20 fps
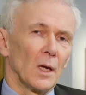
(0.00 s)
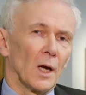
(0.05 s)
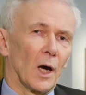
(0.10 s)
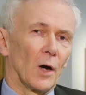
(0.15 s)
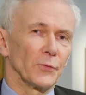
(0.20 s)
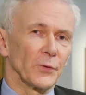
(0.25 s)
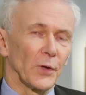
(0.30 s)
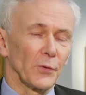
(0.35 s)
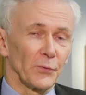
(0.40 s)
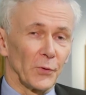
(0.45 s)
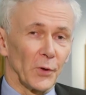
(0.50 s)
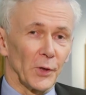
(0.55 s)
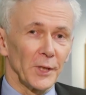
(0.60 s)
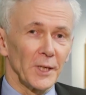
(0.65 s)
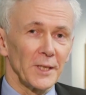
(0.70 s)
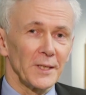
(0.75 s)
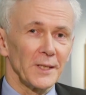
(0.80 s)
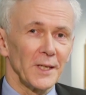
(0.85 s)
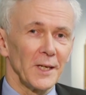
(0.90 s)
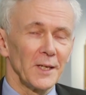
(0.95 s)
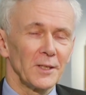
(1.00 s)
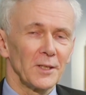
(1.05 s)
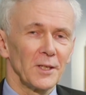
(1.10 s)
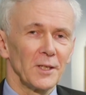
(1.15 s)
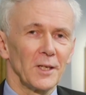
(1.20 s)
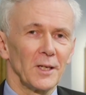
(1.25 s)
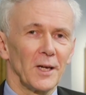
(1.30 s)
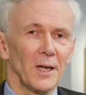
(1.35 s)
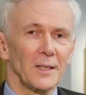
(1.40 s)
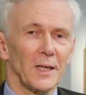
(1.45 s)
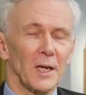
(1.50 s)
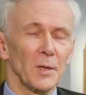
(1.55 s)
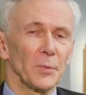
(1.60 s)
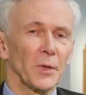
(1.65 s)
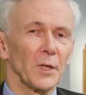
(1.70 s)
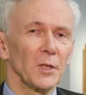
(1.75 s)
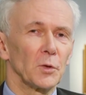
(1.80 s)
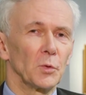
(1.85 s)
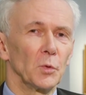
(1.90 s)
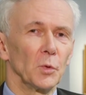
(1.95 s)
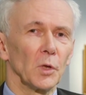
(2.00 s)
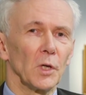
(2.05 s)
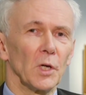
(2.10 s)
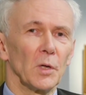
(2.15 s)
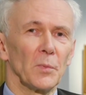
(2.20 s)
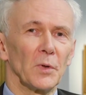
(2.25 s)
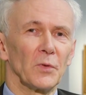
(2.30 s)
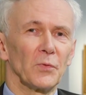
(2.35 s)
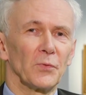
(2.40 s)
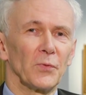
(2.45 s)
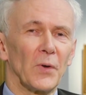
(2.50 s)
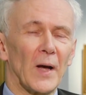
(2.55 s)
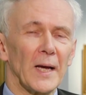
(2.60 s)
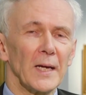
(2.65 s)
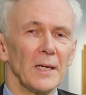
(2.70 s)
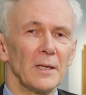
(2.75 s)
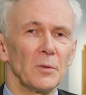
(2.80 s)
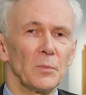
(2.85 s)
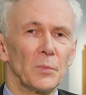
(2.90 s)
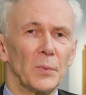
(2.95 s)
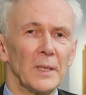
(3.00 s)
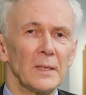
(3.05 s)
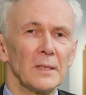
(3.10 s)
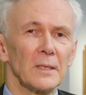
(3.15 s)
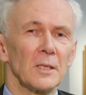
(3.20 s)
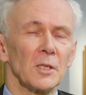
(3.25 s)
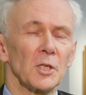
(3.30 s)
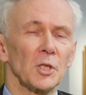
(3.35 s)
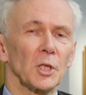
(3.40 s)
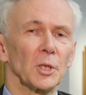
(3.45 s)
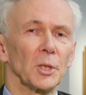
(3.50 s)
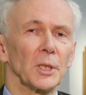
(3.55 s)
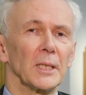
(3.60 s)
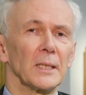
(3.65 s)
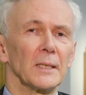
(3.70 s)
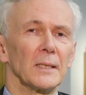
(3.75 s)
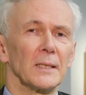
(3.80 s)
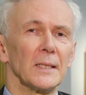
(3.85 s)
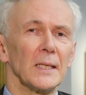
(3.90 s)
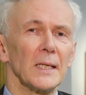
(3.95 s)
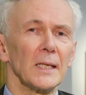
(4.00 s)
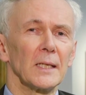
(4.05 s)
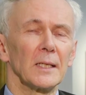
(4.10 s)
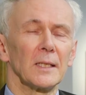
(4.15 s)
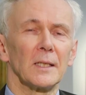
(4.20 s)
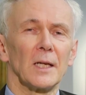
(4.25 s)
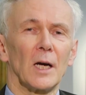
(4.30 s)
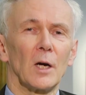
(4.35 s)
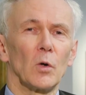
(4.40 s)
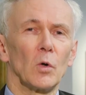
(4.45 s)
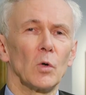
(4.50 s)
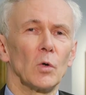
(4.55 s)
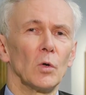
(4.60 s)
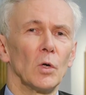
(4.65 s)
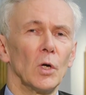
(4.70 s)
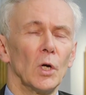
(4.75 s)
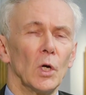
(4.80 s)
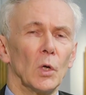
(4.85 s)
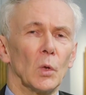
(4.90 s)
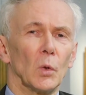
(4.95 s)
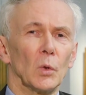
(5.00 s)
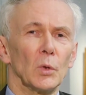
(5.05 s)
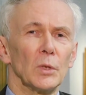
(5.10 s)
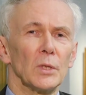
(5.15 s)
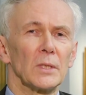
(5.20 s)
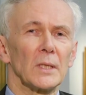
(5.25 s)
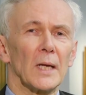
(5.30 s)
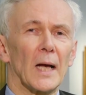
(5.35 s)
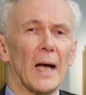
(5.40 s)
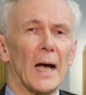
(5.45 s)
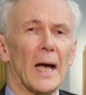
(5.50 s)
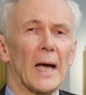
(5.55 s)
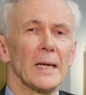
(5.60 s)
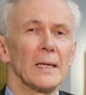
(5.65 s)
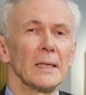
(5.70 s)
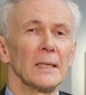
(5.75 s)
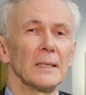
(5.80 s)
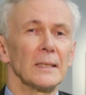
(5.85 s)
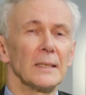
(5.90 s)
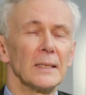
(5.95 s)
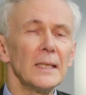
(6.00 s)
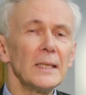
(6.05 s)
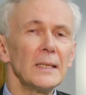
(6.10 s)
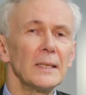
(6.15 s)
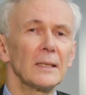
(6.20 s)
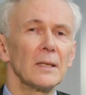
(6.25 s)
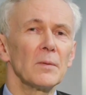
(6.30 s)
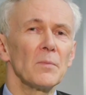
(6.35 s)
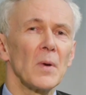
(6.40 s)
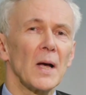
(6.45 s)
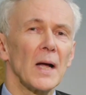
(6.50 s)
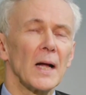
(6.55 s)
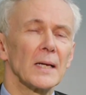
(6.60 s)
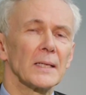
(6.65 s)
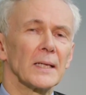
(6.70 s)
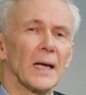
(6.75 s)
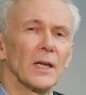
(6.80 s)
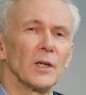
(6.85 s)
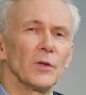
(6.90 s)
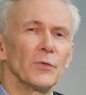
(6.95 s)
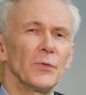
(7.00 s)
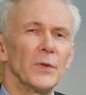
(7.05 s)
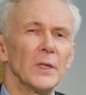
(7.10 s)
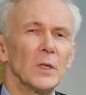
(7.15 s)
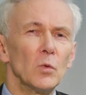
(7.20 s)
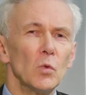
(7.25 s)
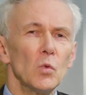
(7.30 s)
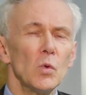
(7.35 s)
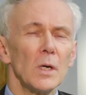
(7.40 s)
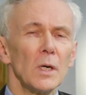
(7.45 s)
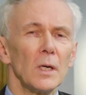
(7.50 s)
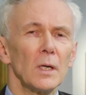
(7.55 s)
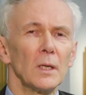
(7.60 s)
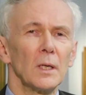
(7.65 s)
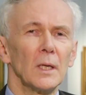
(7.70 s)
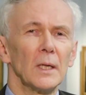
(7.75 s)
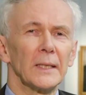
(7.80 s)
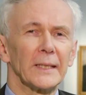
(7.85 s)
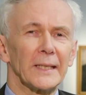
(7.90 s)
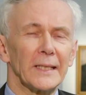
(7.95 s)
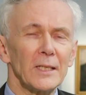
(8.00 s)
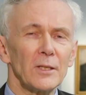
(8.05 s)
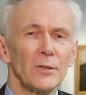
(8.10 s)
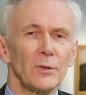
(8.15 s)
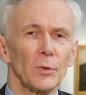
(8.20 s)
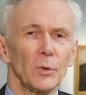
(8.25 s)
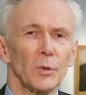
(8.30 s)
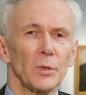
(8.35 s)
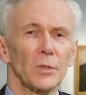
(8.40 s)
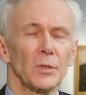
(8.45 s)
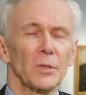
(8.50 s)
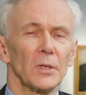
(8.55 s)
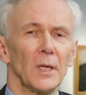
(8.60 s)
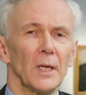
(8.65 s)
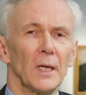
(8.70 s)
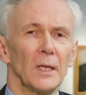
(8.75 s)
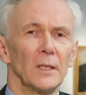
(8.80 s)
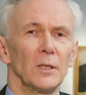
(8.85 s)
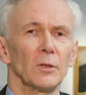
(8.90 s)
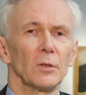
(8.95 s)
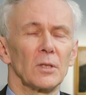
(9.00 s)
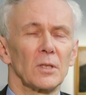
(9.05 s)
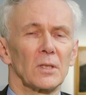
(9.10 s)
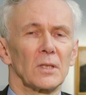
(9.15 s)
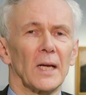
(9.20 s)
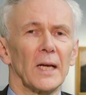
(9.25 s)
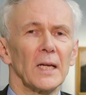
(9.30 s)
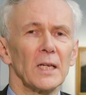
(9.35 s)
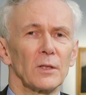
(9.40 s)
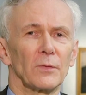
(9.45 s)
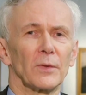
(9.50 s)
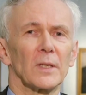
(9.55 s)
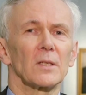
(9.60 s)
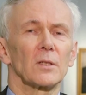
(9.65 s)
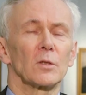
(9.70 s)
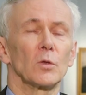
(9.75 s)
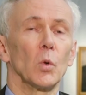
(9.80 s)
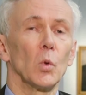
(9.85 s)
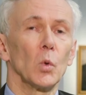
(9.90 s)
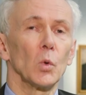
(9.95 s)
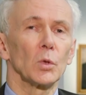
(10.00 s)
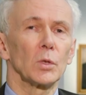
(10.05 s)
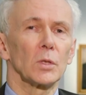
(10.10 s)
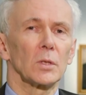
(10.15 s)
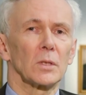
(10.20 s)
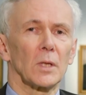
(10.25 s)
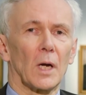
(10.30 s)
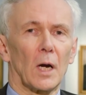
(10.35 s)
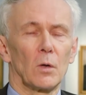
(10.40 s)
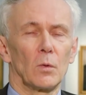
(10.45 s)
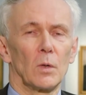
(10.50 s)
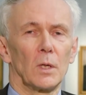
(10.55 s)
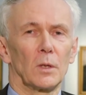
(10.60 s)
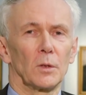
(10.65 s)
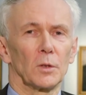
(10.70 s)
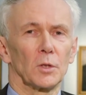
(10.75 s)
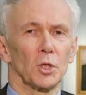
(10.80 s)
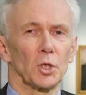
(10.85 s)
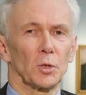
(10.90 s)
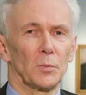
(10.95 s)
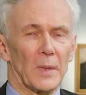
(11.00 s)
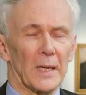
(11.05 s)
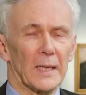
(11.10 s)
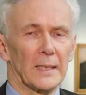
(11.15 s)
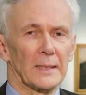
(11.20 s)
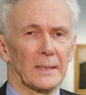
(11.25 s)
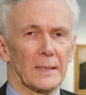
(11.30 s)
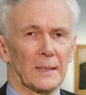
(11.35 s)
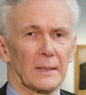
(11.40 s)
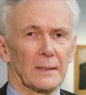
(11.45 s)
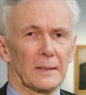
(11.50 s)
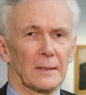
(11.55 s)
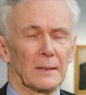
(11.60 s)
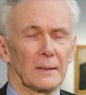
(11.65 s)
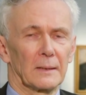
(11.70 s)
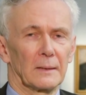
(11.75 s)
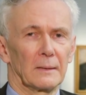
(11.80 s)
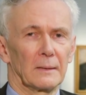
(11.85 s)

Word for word: Auf der Vorderseite hat Albrecht Dürer mit feinen Pinselstrichen sehr genau uns ein Gesicht gemalt, eine Figur, Christus, die uns zeigt, was Tod, Trauer und Schmerz ist.